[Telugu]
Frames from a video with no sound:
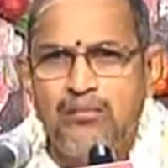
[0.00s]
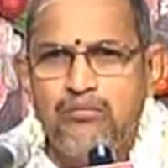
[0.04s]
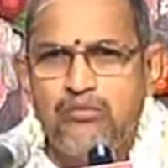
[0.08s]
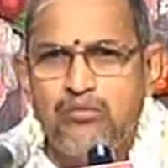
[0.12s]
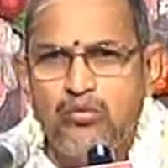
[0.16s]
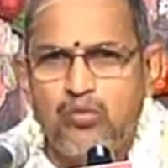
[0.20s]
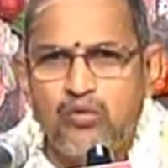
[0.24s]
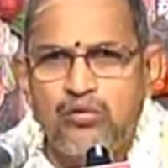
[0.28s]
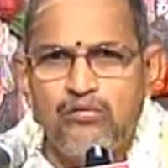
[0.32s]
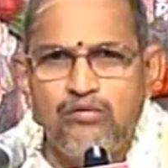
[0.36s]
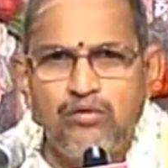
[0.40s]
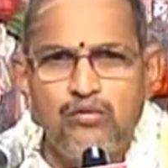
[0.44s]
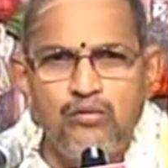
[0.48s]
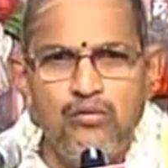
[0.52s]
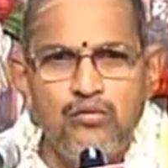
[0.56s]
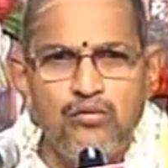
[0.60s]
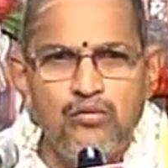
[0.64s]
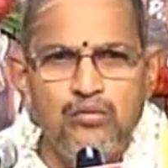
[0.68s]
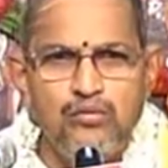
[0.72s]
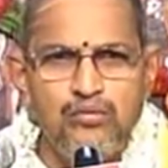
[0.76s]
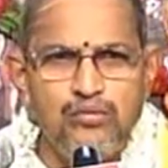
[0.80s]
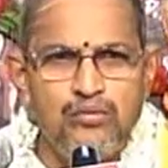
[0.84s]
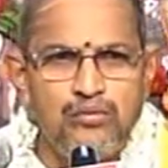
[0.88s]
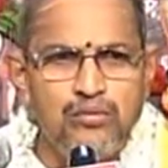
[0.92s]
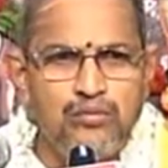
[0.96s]
పూర్వం
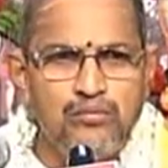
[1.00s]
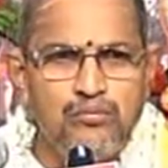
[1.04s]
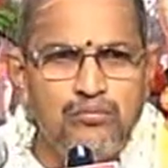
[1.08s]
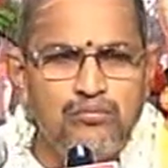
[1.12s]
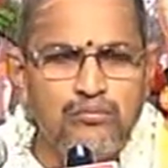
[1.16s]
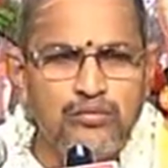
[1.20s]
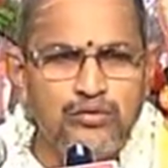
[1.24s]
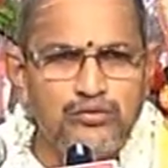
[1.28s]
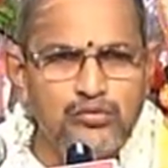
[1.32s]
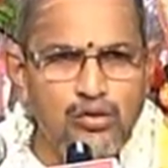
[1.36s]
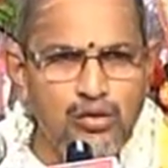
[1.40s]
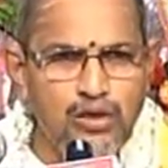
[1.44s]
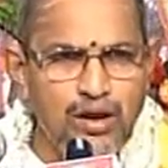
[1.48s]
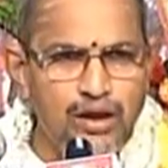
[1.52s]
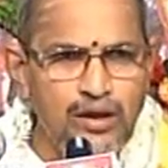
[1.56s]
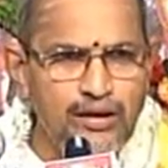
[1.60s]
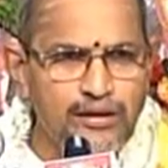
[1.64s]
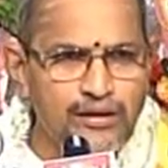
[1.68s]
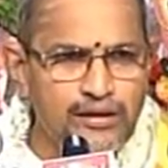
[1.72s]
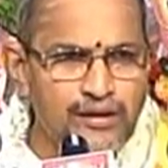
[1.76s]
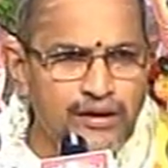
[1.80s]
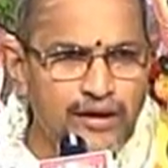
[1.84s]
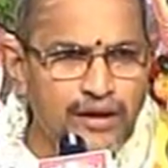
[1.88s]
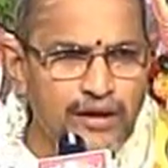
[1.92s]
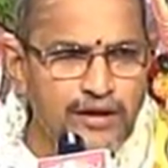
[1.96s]
మధురా
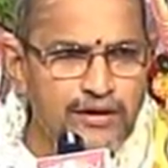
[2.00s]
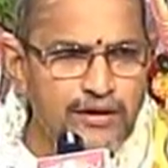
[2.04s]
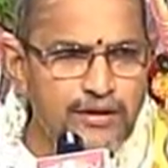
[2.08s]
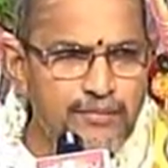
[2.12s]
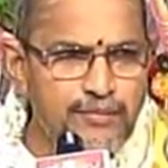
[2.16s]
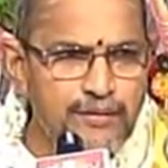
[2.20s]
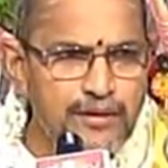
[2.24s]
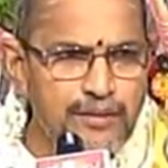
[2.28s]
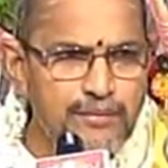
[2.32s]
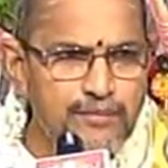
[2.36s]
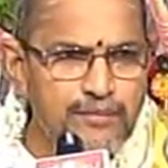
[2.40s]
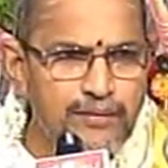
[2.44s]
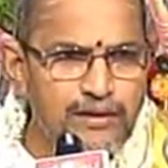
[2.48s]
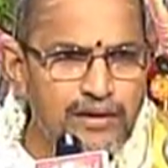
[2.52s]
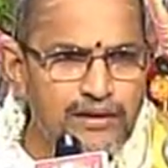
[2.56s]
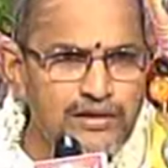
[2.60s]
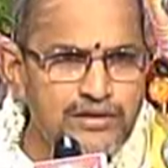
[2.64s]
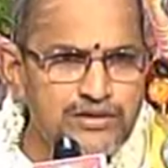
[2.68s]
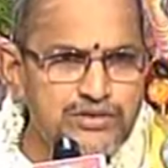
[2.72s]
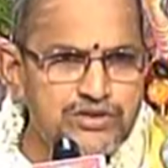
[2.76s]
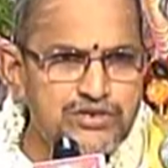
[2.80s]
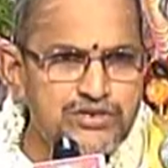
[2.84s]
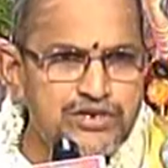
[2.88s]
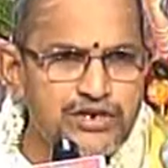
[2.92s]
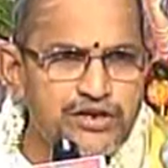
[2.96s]
నగరాన్ని
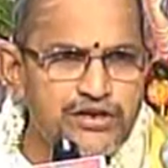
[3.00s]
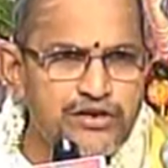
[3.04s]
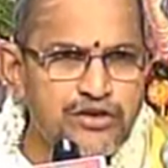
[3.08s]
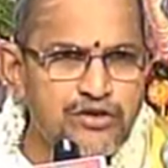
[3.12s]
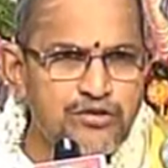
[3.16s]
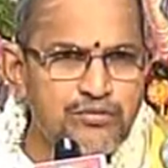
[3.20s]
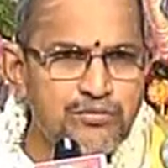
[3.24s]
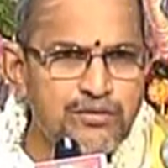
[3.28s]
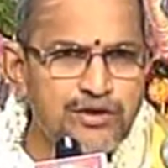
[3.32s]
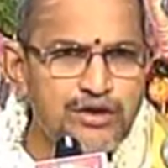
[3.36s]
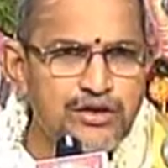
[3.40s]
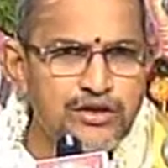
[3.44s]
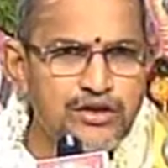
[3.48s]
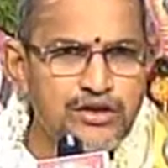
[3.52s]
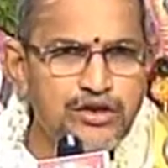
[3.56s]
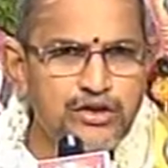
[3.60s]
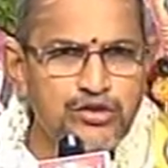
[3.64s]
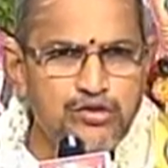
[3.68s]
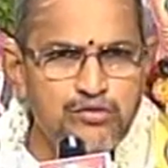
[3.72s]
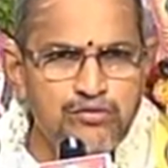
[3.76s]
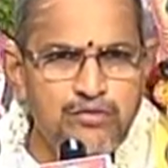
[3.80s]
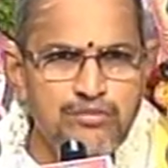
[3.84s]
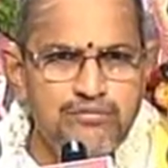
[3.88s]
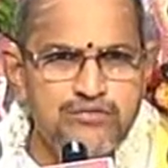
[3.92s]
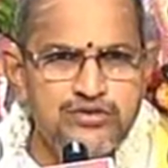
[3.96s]
పరిపాలించేటటువంటి
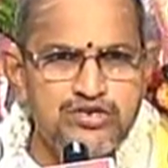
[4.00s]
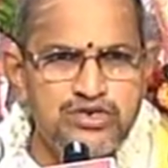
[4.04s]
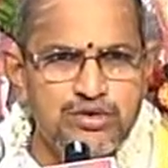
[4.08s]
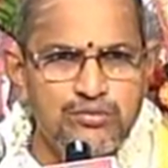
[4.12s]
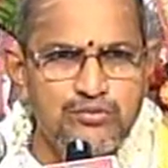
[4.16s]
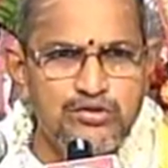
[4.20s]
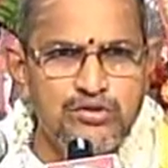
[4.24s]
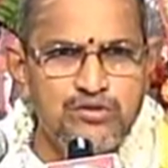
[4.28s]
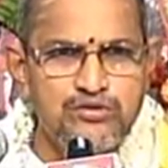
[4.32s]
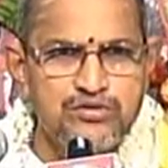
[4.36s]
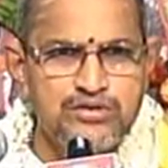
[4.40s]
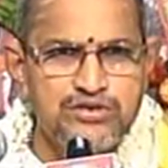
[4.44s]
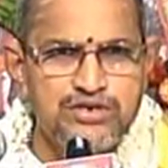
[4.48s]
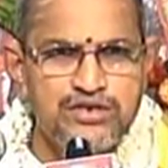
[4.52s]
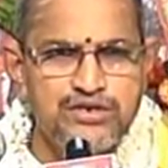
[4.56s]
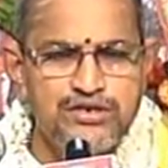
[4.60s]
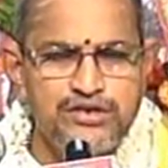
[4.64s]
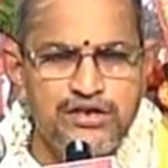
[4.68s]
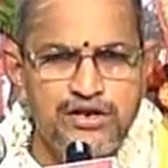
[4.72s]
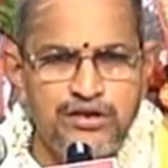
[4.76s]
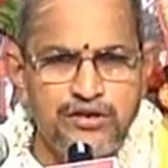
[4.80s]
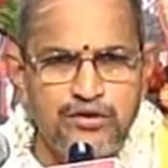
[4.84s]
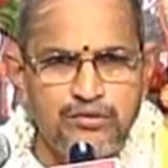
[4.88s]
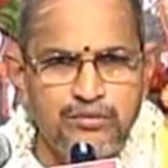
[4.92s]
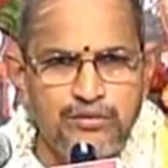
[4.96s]
యదువంశమునకు
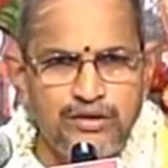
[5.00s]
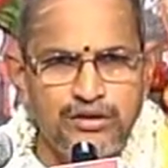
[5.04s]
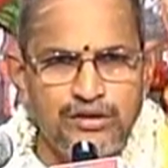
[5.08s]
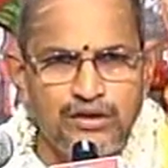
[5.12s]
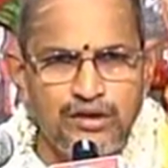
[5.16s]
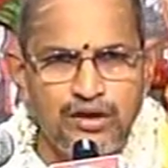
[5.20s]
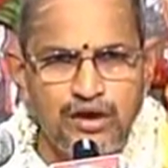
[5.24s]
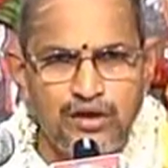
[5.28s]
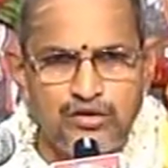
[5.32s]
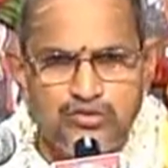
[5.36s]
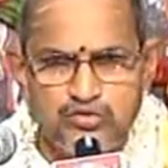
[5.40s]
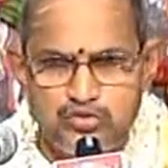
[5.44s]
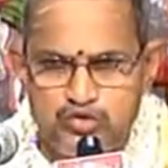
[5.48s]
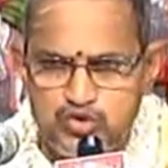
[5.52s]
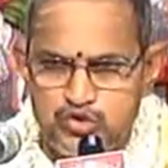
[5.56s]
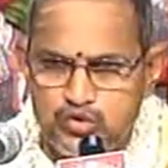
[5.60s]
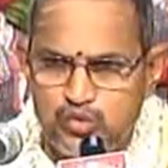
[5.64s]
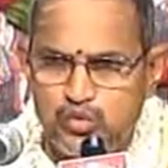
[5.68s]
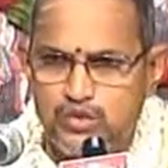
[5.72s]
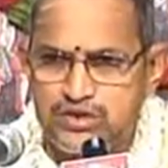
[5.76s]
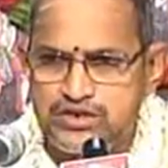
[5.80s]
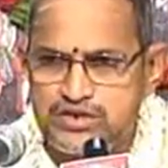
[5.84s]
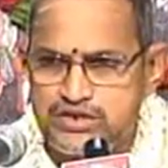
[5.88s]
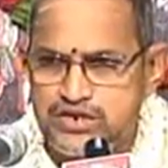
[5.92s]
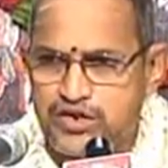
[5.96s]
చెందినటువంటి రాజు
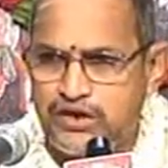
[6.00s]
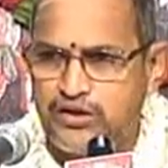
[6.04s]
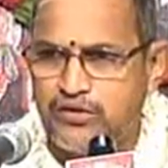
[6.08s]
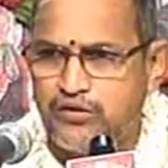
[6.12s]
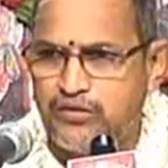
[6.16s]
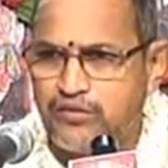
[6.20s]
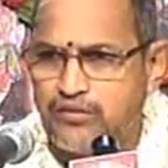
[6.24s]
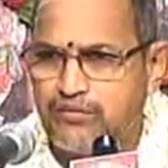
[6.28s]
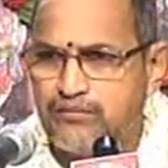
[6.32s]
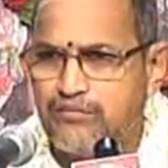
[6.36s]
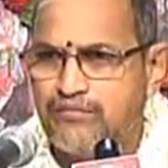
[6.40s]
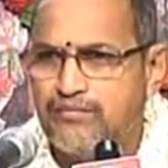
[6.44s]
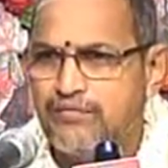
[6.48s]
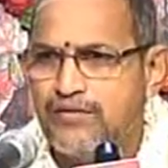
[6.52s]
శూరసేనుడు